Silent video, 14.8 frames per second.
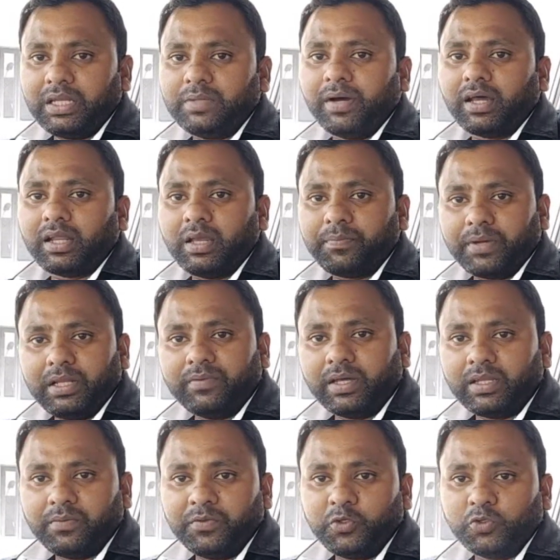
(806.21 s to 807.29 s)
पहली बार हैं पहली
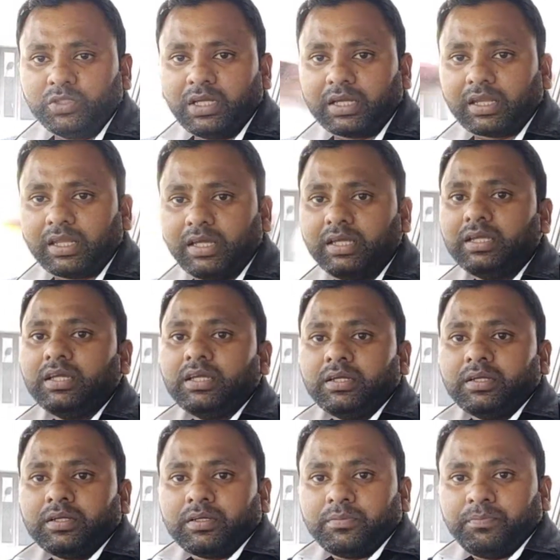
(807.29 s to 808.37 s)
बार ये वीडियो देख रहे
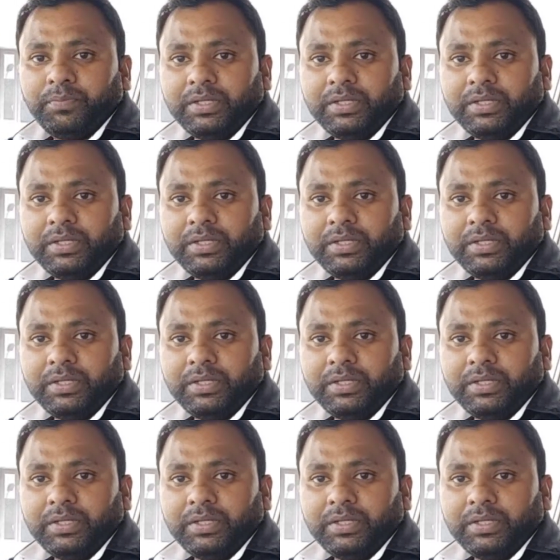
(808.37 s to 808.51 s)
हैं